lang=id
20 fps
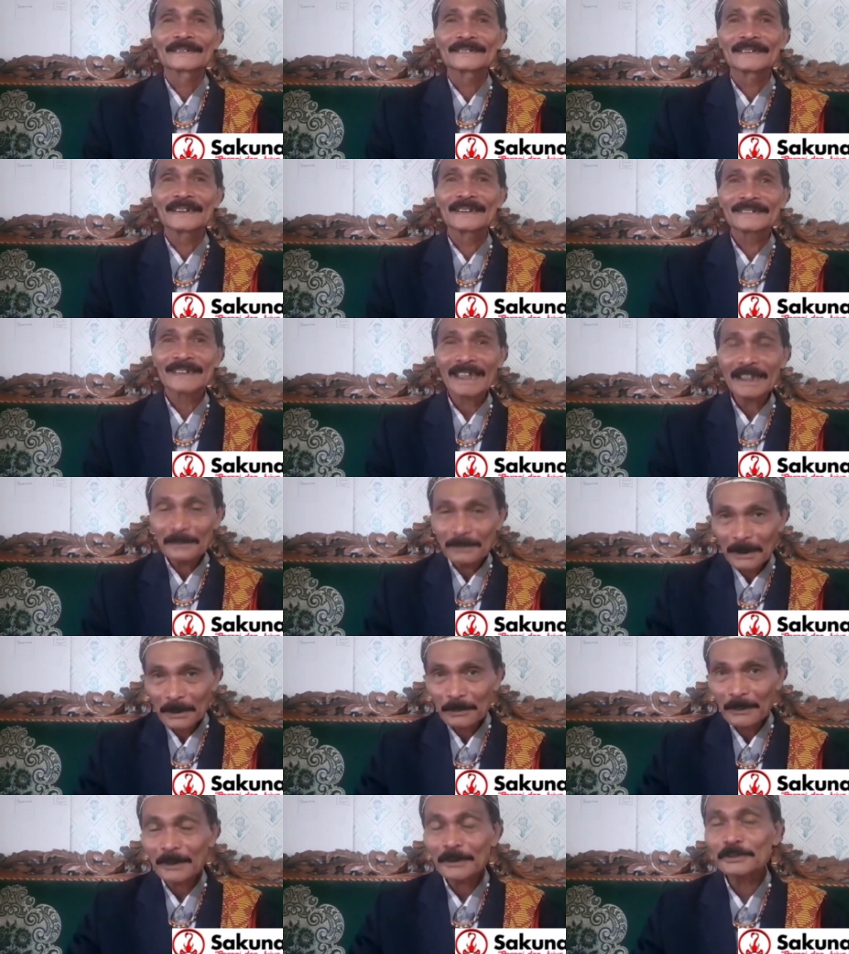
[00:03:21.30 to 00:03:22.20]
Jadi saya
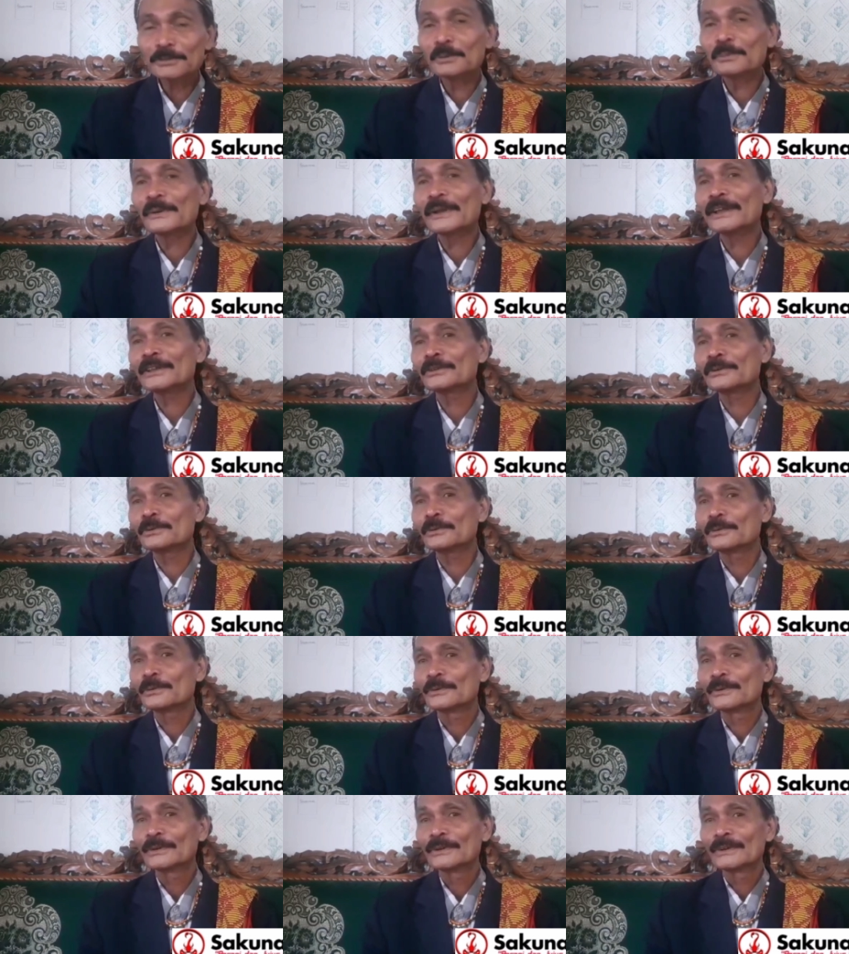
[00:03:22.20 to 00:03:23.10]
baru-baru itu
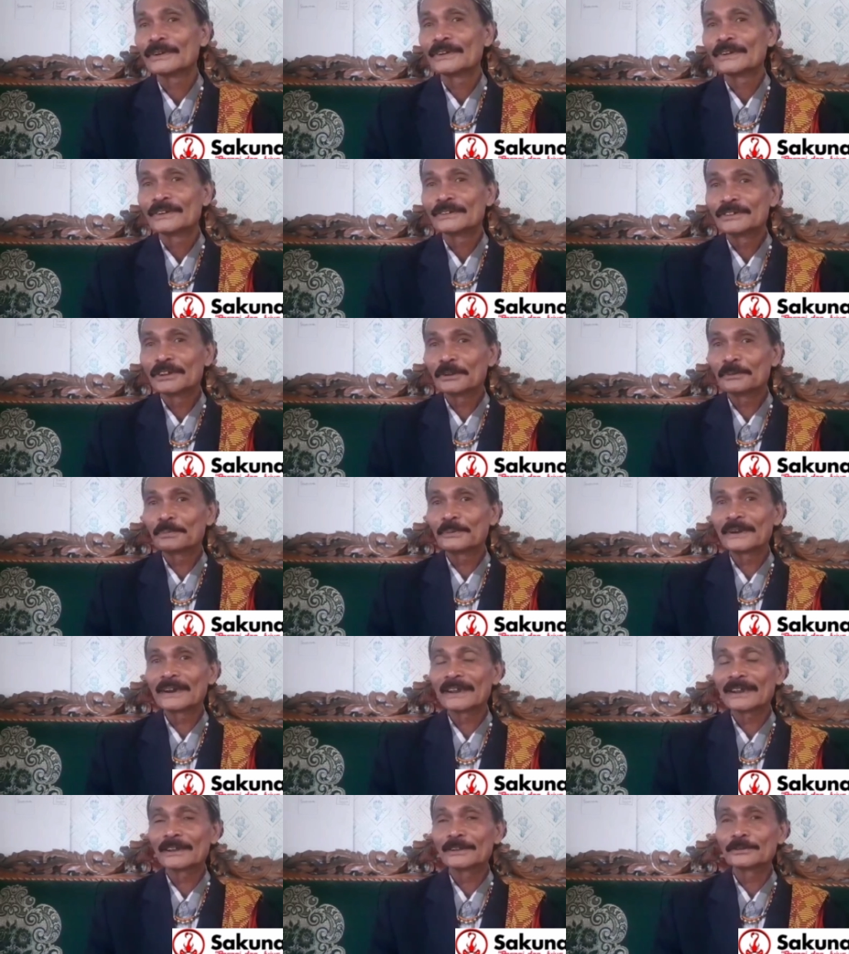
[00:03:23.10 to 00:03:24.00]
begitu hiu
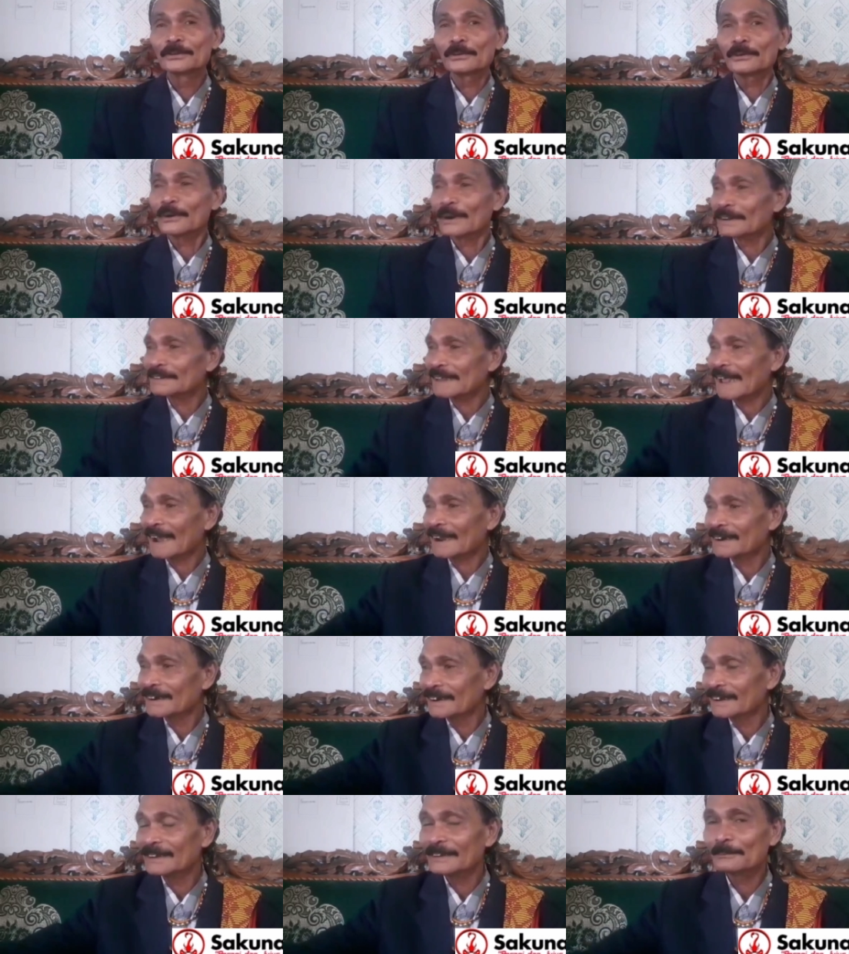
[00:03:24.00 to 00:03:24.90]
piring itu letak
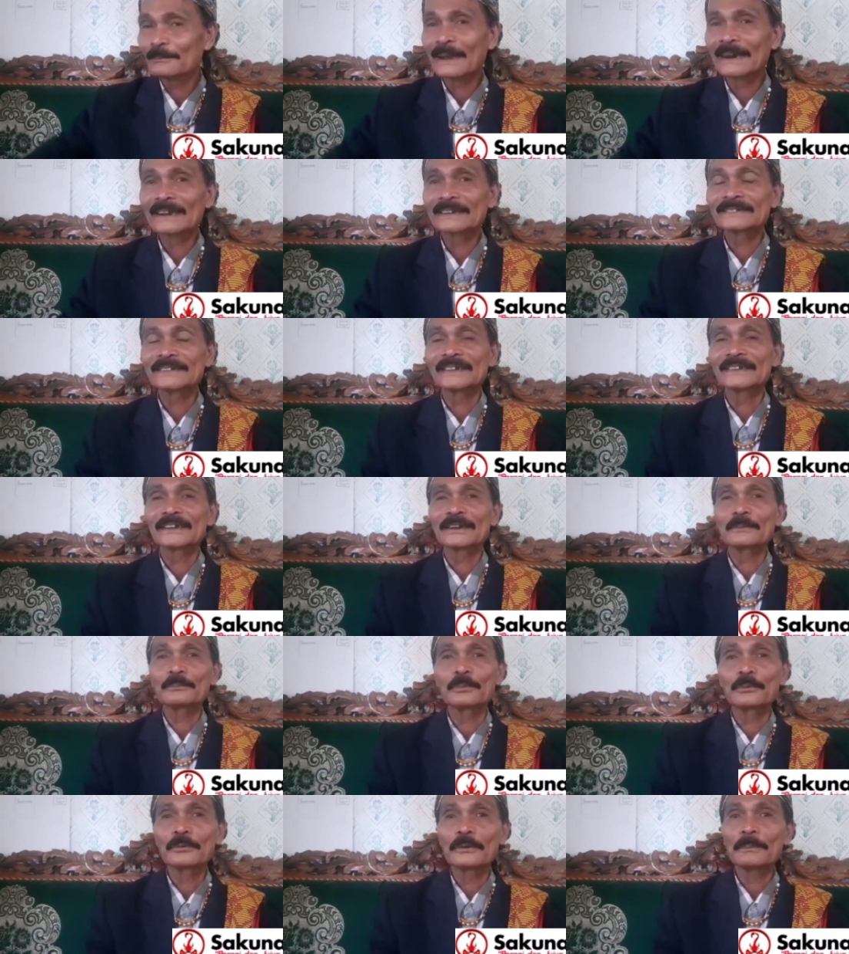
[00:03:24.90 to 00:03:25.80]
di manik
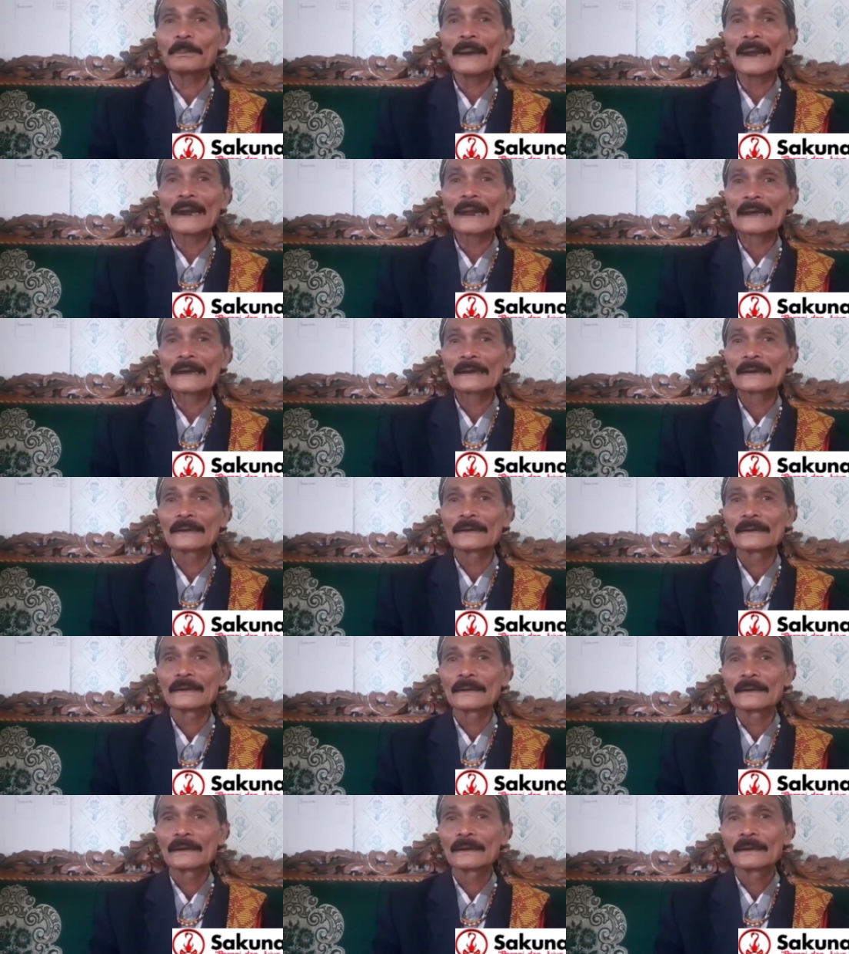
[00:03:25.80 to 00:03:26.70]
tehirem pun kepala
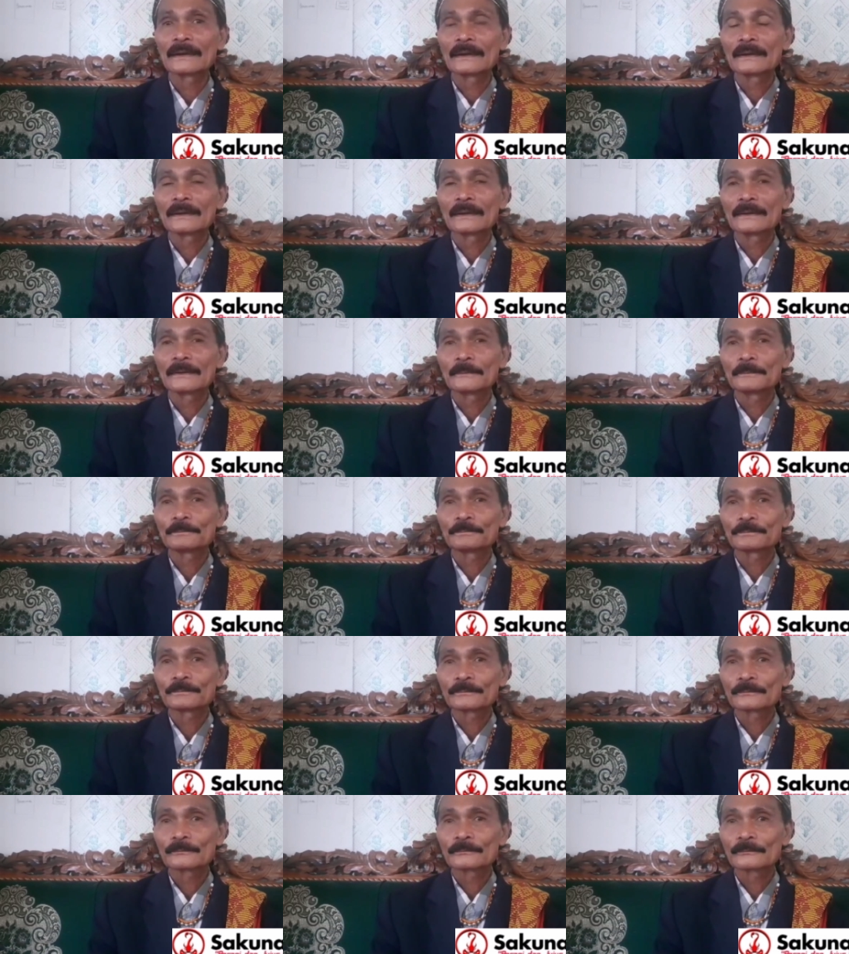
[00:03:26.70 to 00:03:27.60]
itu
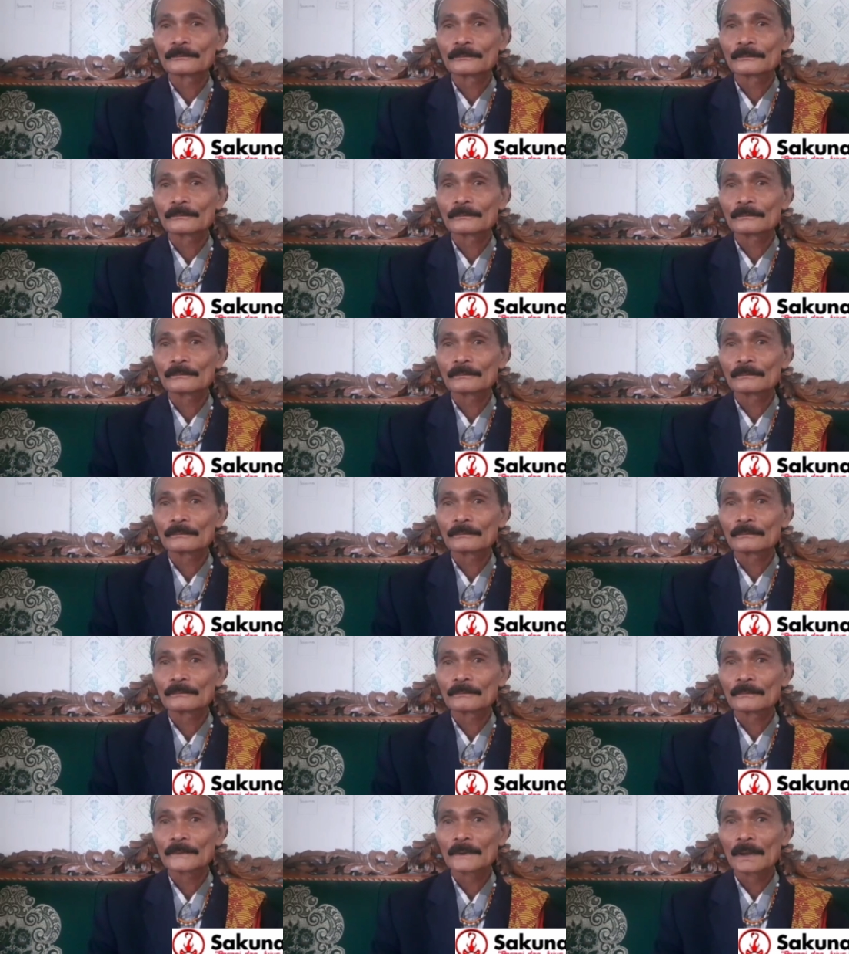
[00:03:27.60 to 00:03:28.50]
anak-anak itu yang
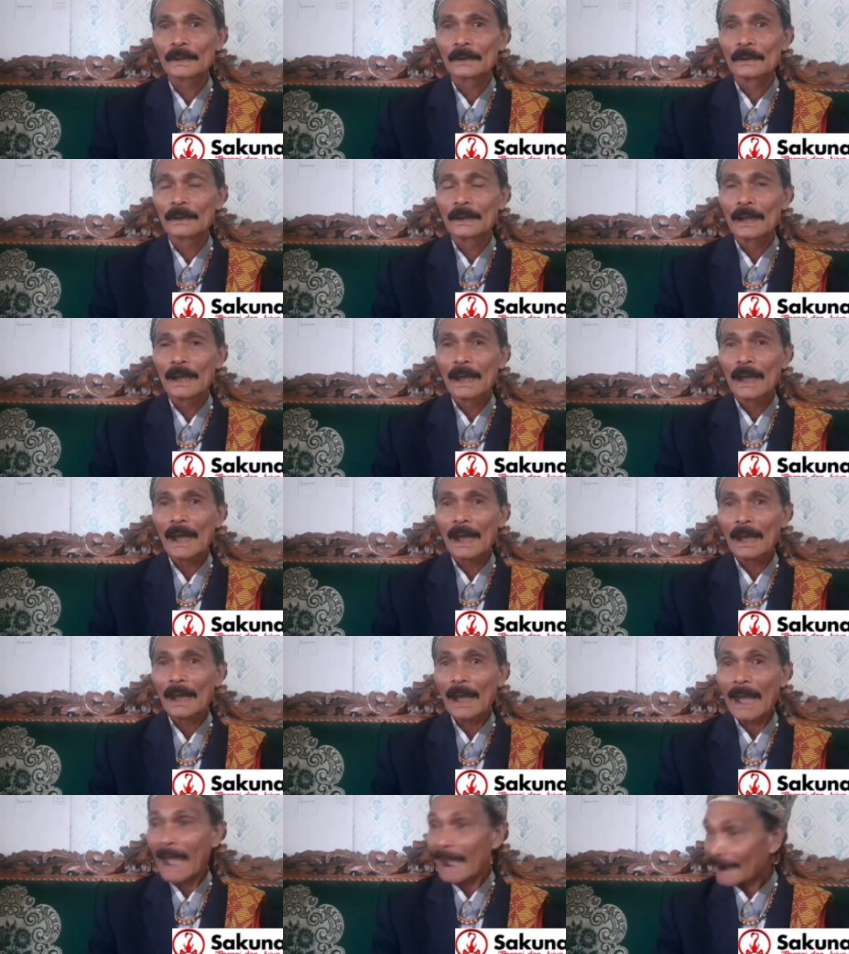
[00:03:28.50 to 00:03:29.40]
ponahan-ponahan itu
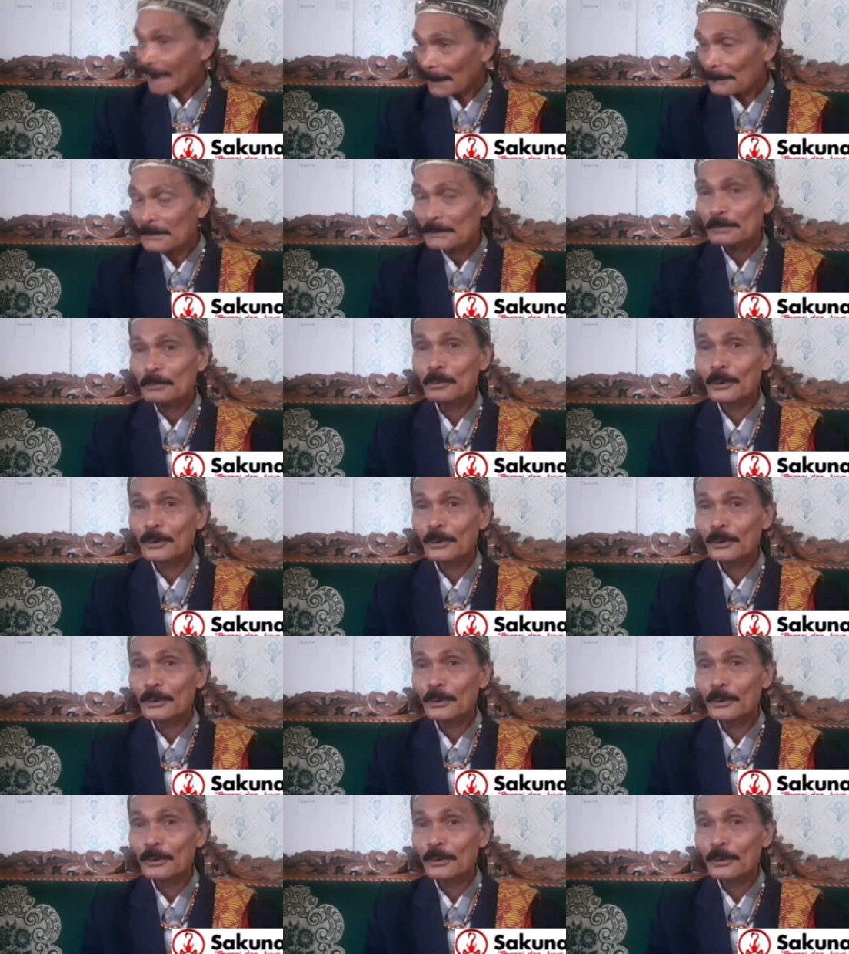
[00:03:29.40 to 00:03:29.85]
ah, kami ada.